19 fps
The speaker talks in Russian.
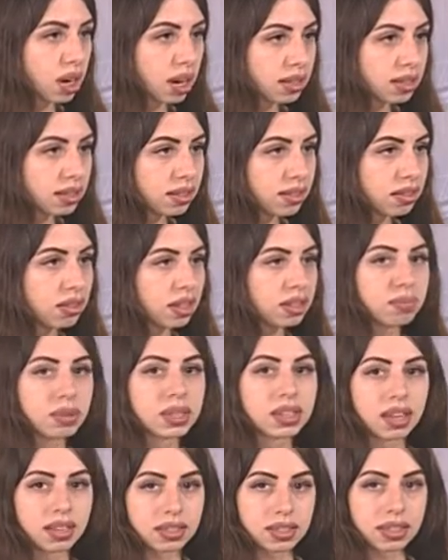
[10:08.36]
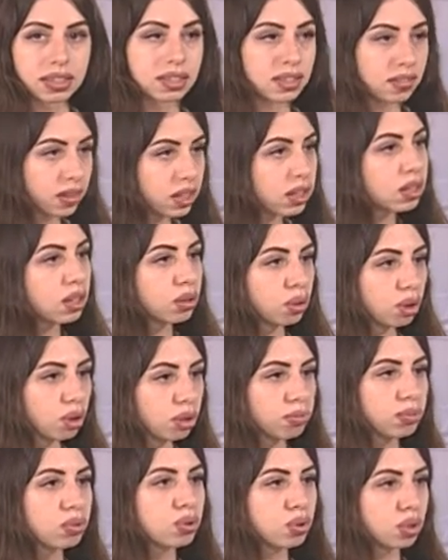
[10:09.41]
Council, британский совет, с
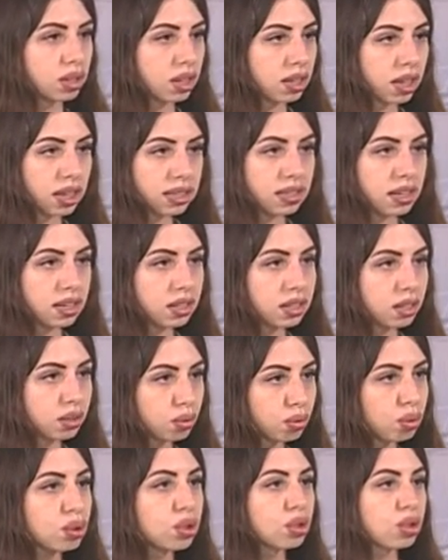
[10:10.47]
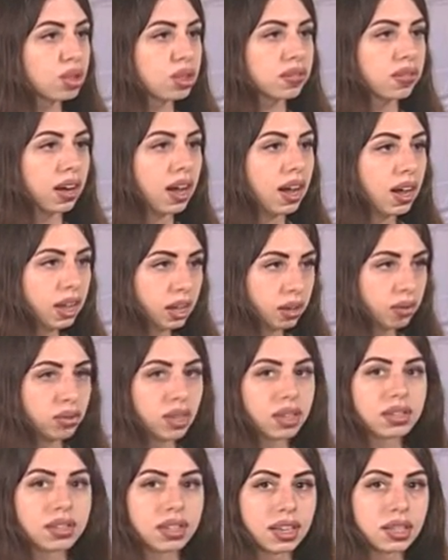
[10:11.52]
которым мы уже наладили сотрудничество, и у
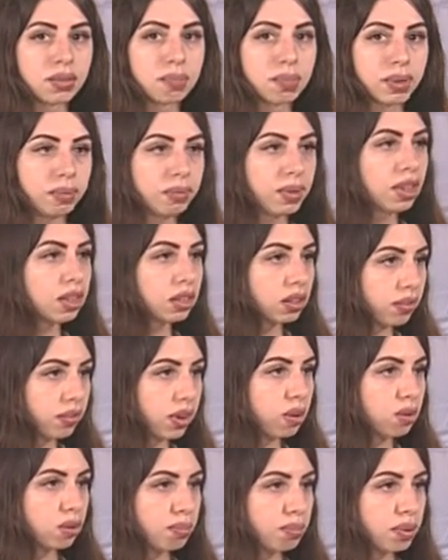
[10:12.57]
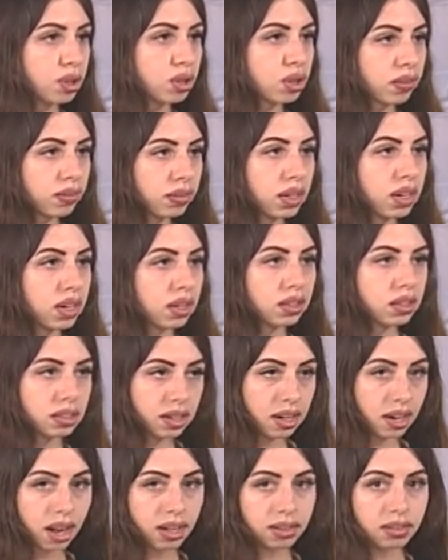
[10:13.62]
нас есть пример два успешно выигранных
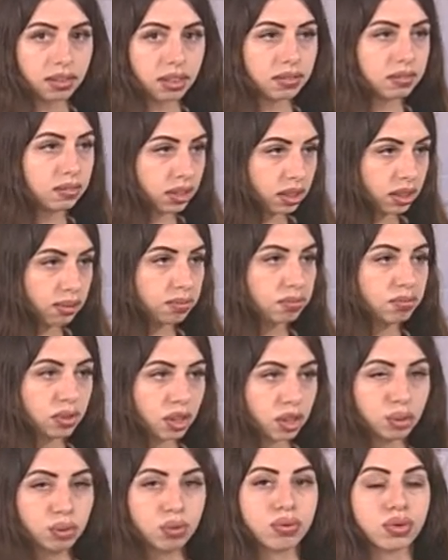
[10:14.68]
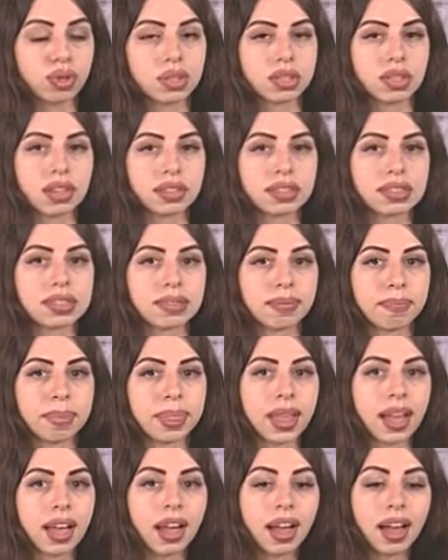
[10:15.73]
гранта в этом году, в 2016.
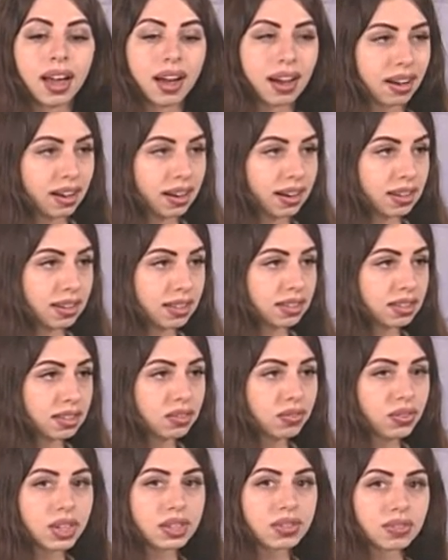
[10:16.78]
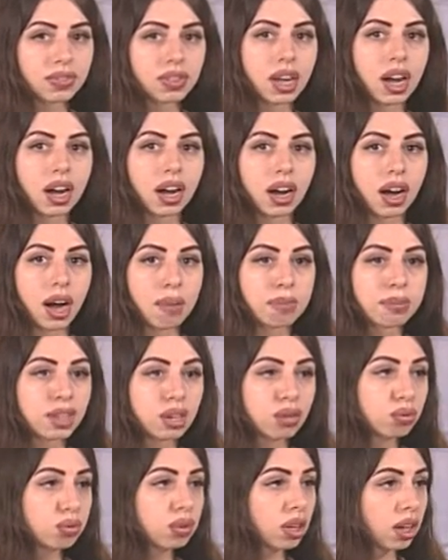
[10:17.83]
А, соответственно,
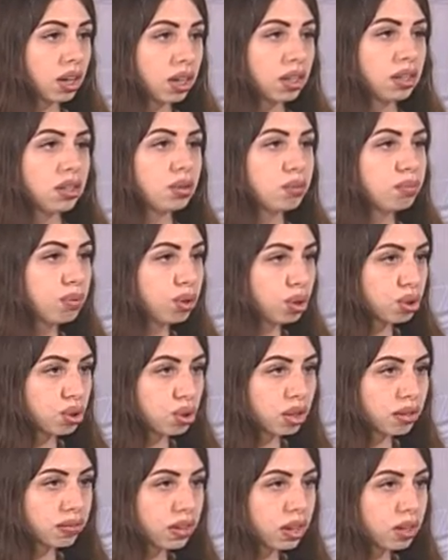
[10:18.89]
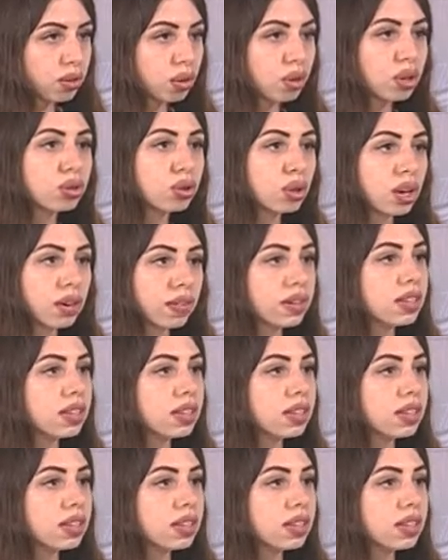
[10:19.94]
абсолютно любой человек, у которого